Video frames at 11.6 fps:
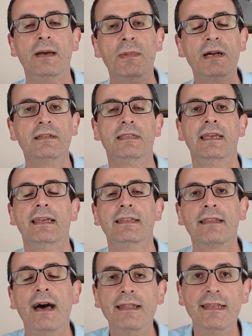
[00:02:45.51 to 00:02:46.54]
Bakın
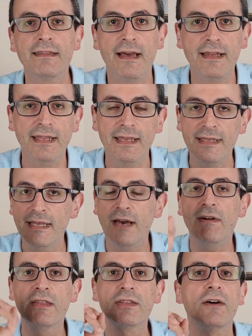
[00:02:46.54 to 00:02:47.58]
Tane tane
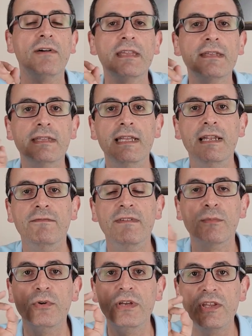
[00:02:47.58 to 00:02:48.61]
yavaş yavaş gidelim
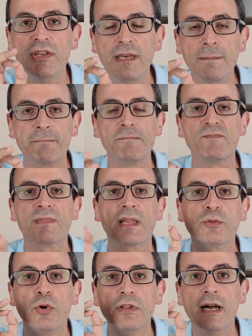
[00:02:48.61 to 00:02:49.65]
ve bu işi
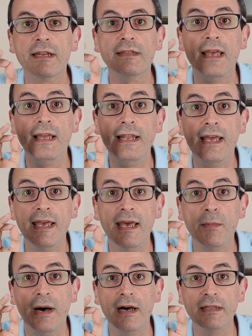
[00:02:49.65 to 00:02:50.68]
dolar
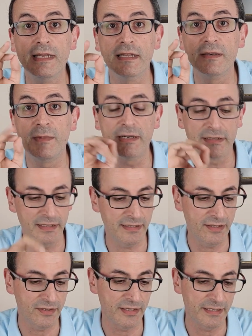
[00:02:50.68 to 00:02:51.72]
TL'ye bağlayalım
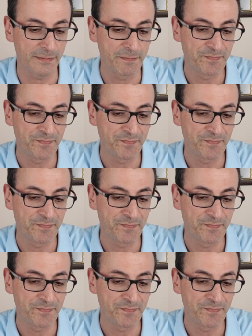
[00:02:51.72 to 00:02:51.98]
arkadaşlar.